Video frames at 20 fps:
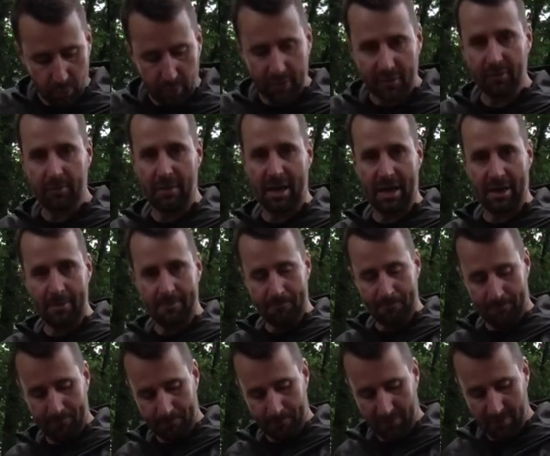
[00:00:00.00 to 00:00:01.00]
Woodsman,
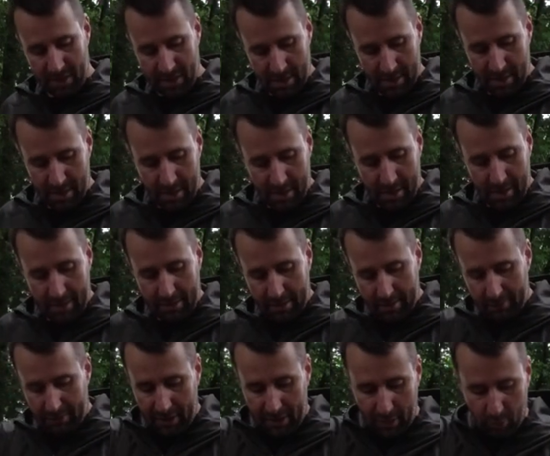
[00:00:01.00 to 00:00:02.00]

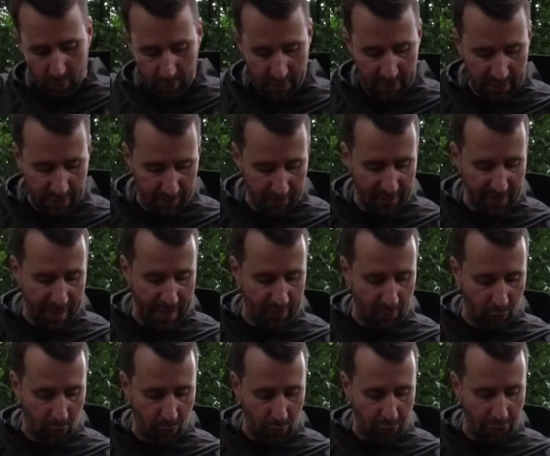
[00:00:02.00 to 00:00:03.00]
hier unten gibt es
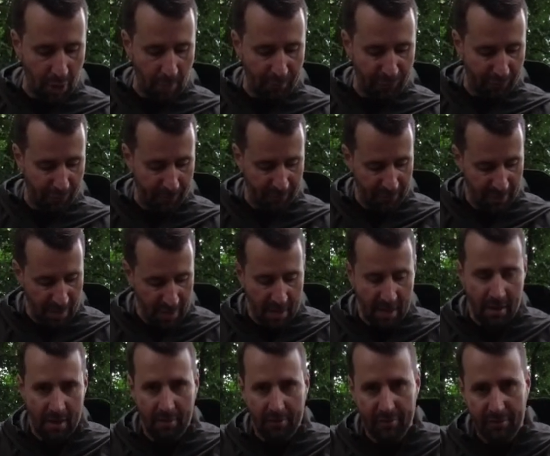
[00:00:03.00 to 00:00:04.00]
einen Druckknopf,
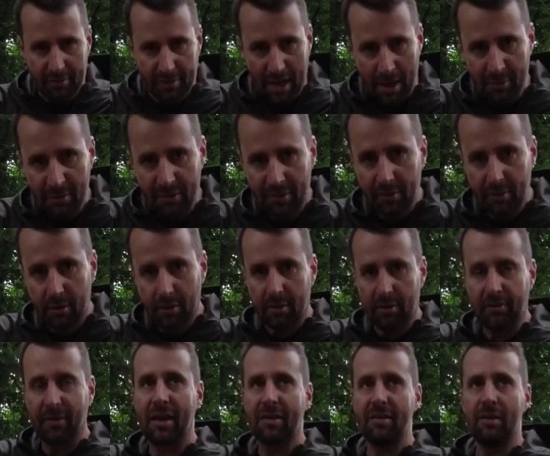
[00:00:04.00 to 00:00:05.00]
damit
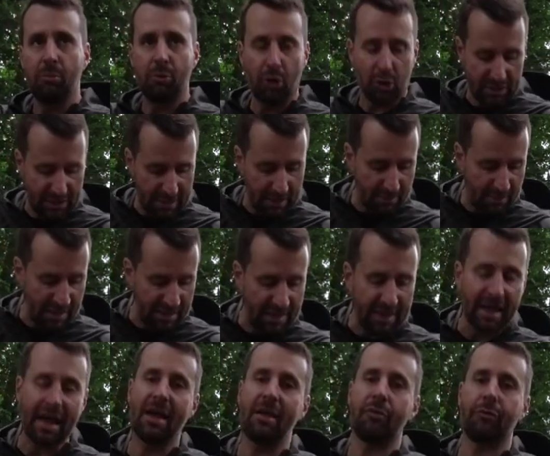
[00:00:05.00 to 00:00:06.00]
quasi blockiert man
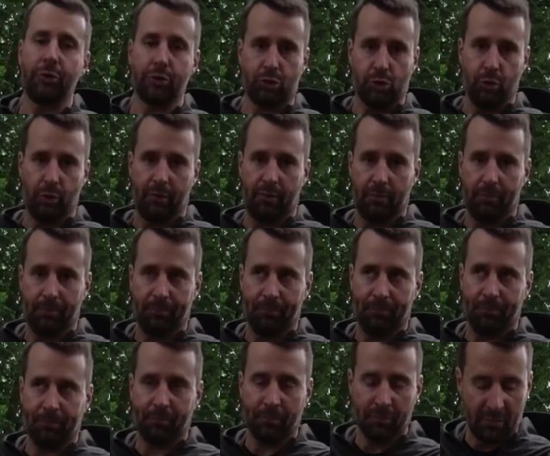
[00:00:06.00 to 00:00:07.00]
den Reißverschluss.
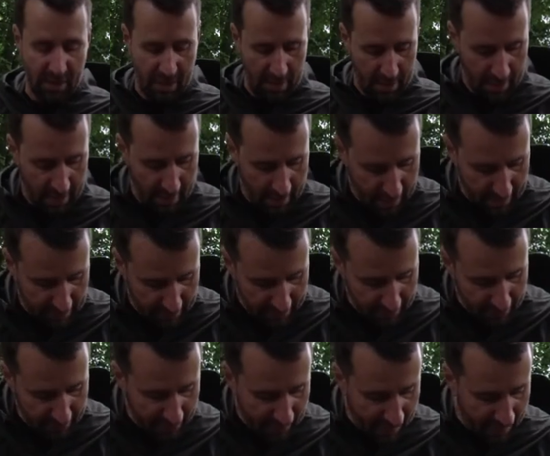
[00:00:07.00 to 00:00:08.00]

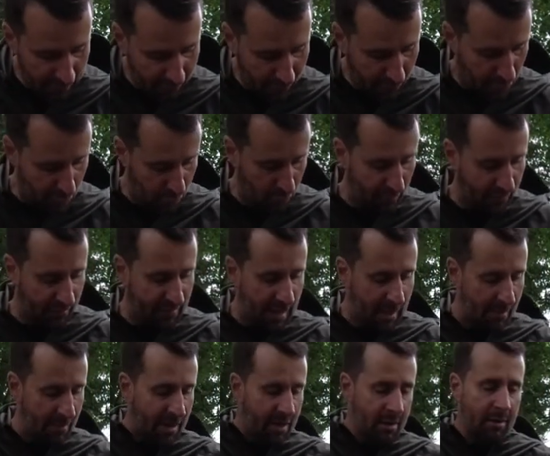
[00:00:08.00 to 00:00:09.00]
Diesen Reißverschluss
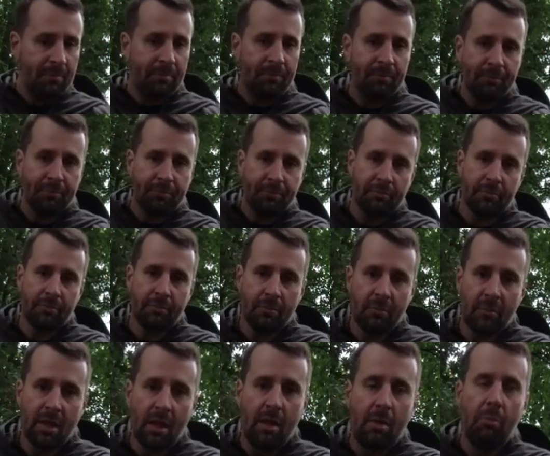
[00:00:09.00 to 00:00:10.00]
kann man
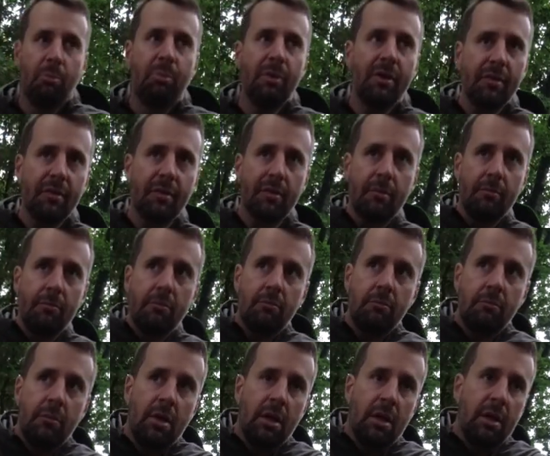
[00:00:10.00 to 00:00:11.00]
bis
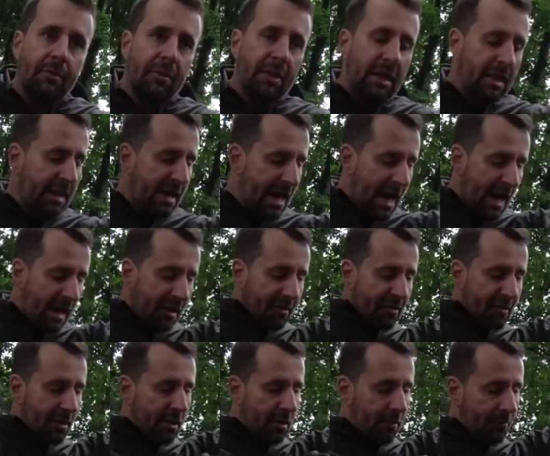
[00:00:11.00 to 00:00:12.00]
in die
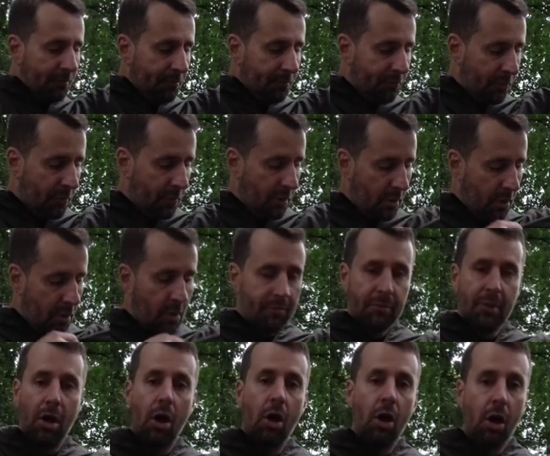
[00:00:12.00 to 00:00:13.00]
Achsel
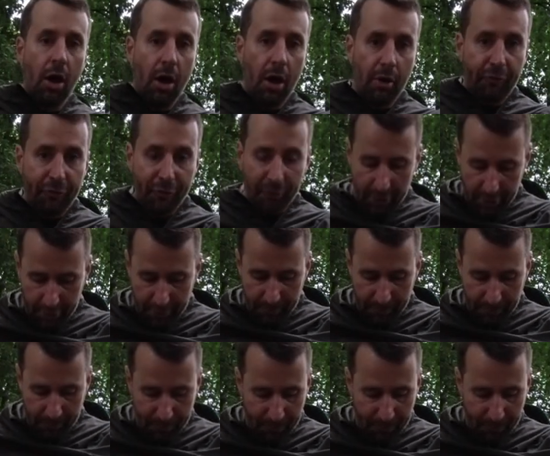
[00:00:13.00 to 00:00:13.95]
öffnen,